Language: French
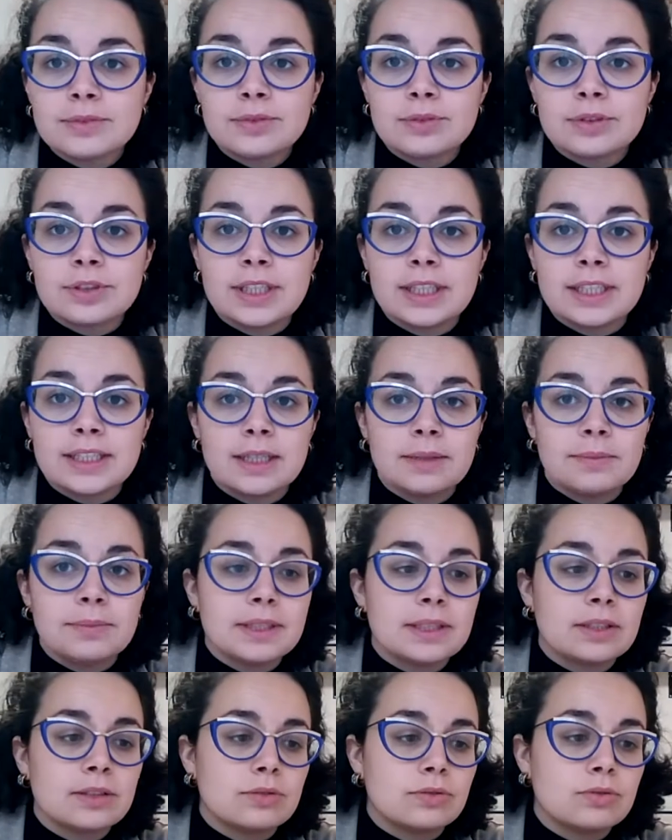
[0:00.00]
sur chaque
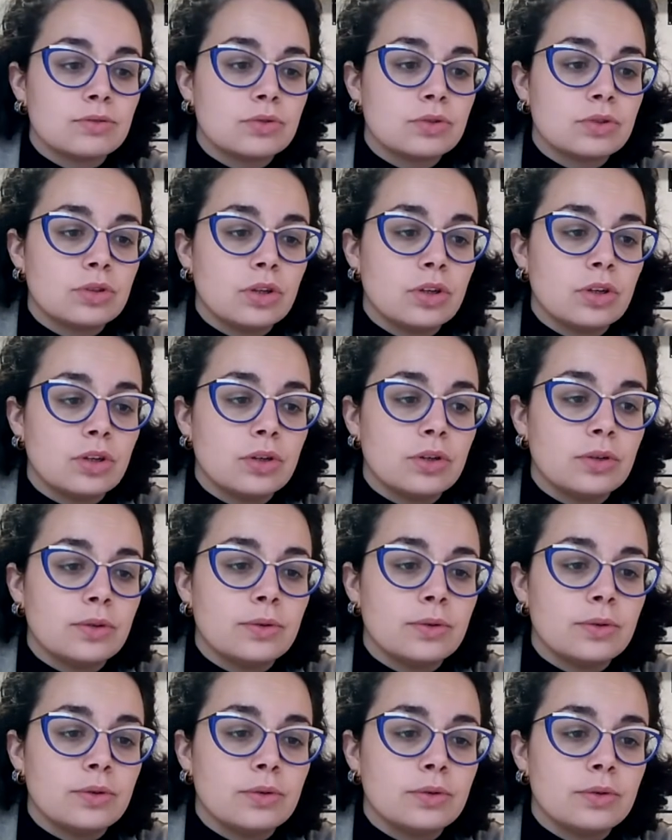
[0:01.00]
chapitre. Donc,
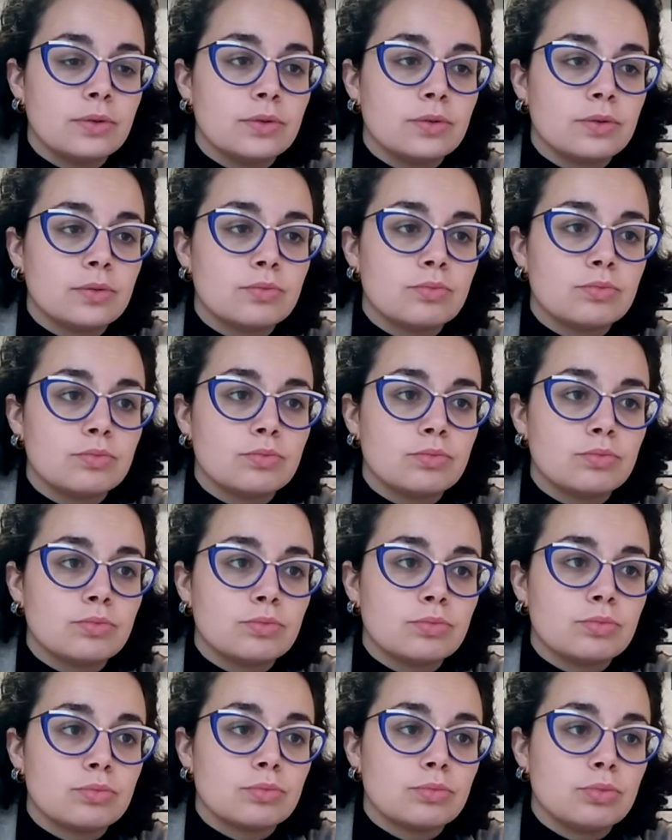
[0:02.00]
euh,
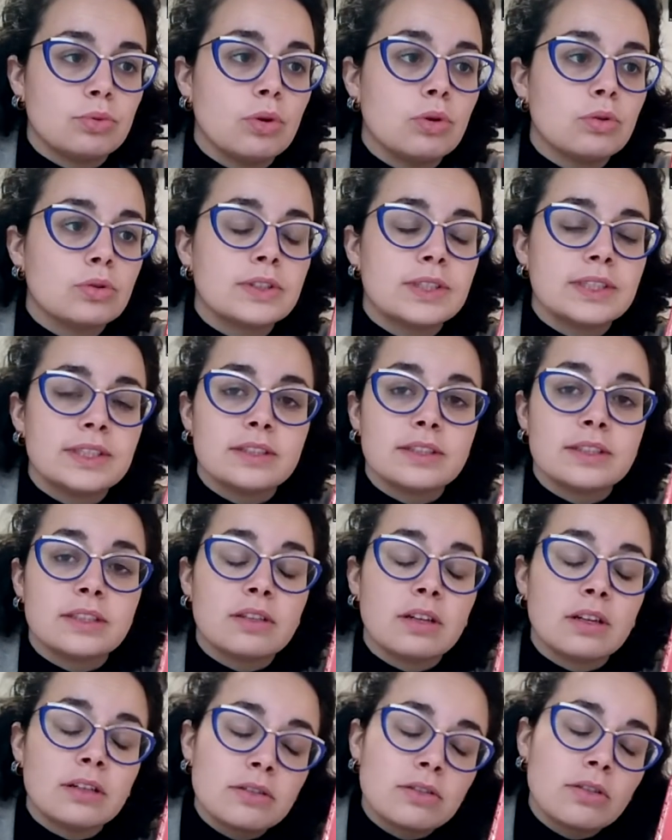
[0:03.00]
Bon,
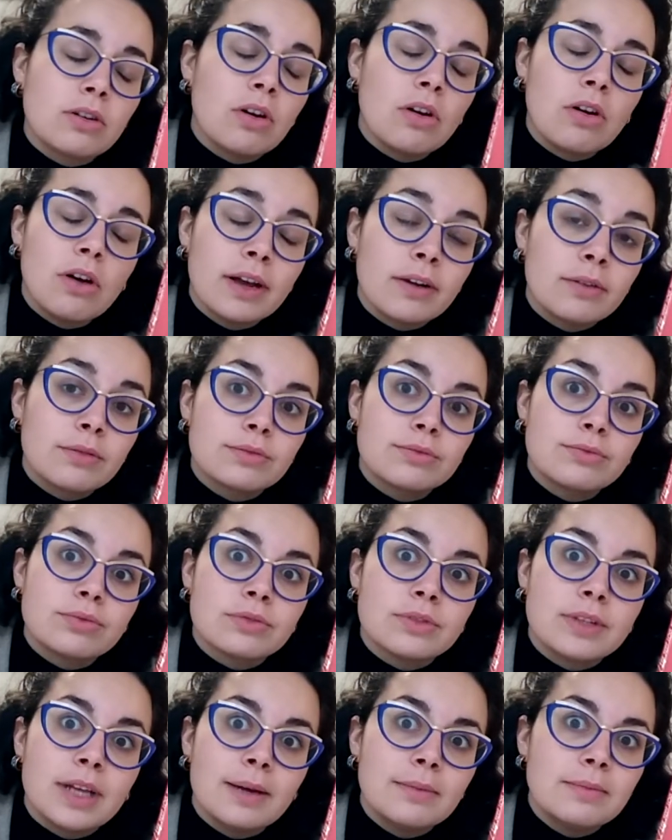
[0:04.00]
c'est un grand
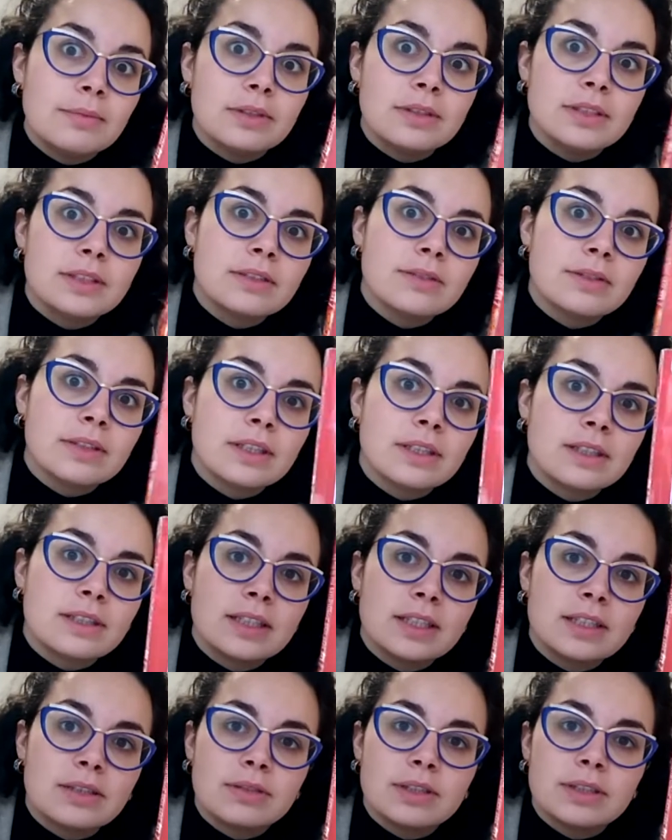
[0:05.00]
incontournable,
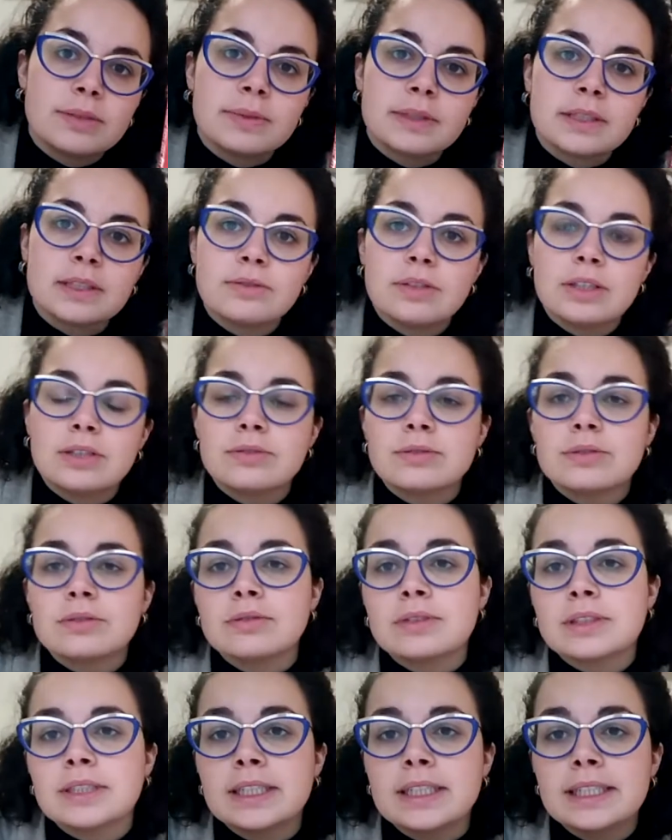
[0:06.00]
cette le spirituel du
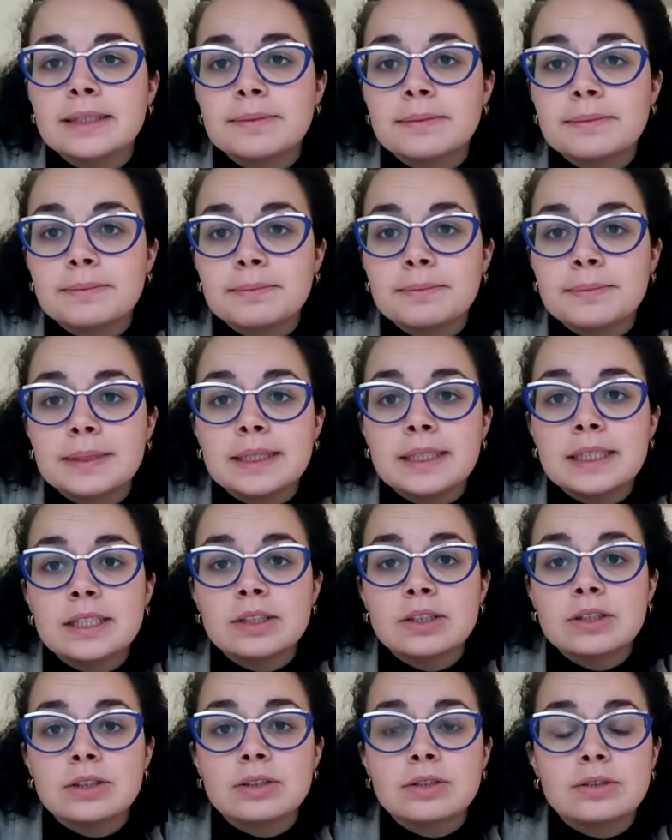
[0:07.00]
succès,
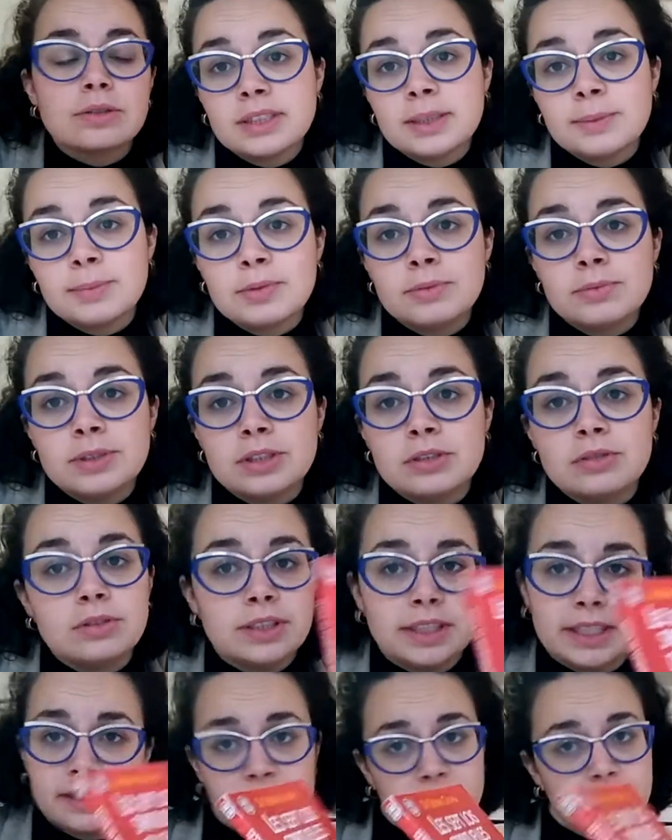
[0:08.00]
mais euh, t'es pas obligé de le
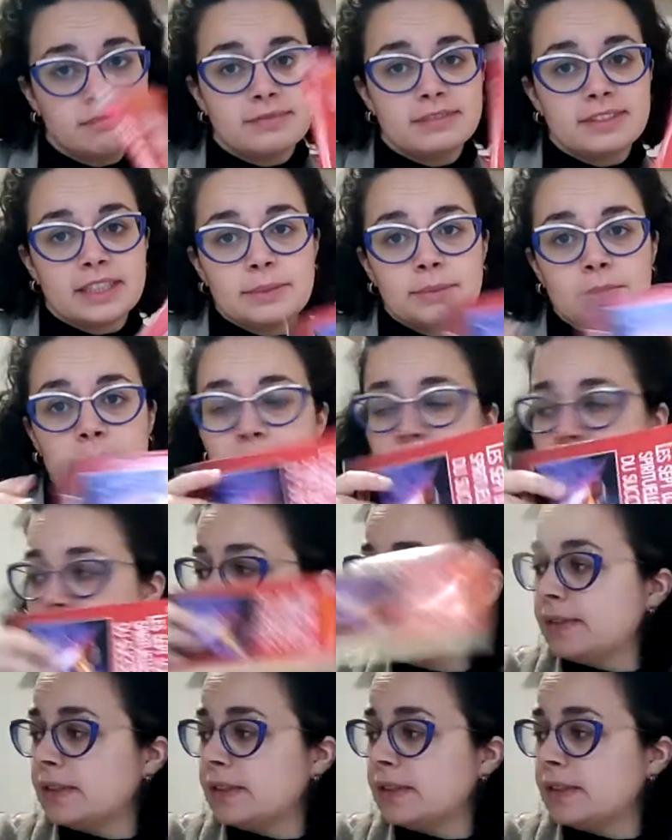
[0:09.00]
lire, vraiment pas.